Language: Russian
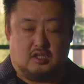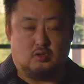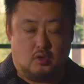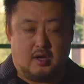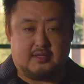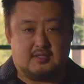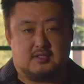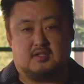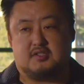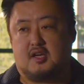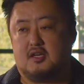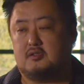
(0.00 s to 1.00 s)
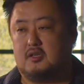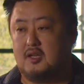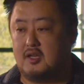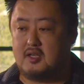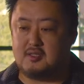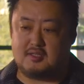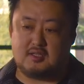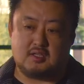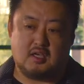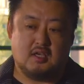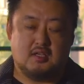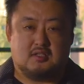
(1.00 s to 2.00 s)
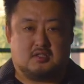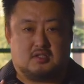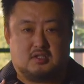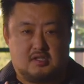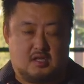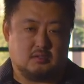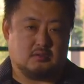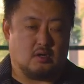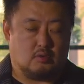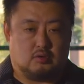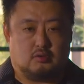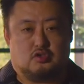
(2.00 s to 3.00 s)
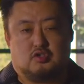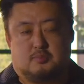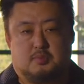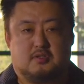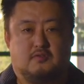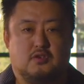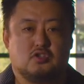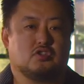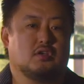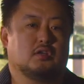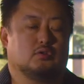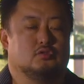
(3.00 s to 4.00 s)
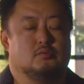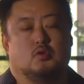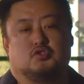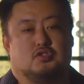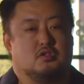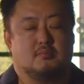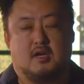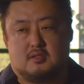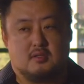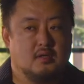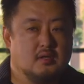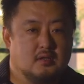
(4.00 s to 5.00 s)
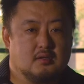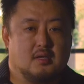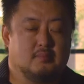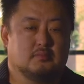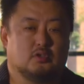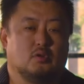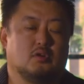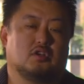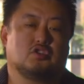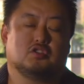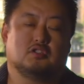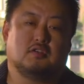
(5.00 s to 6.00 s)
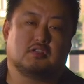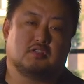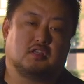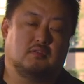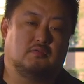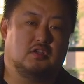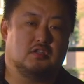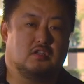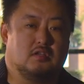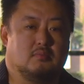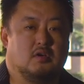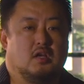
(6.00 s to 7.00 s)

кино, а не сериал, или если это сериал какой-то очень специфический, который может снимать там только человек с таким видением,